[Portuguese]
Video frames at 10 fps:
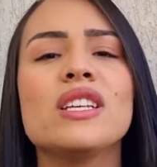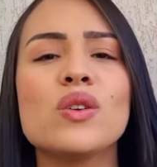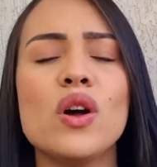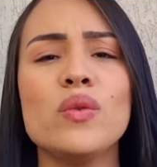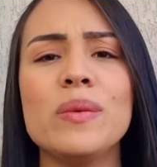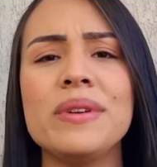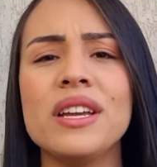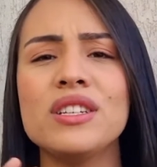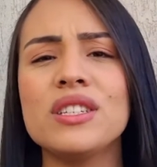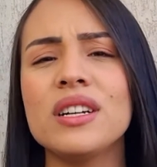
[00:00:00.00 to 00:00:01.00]
Escolha um
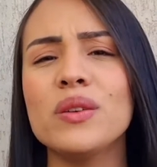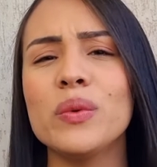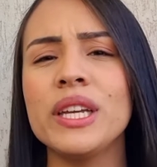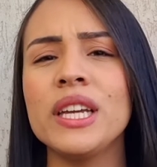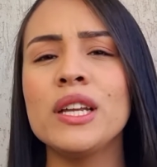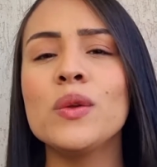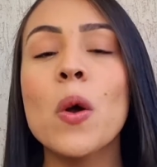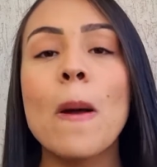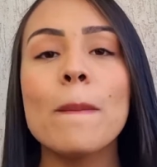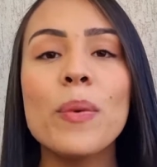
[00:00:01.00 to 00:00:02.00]
ambiente tranquilo,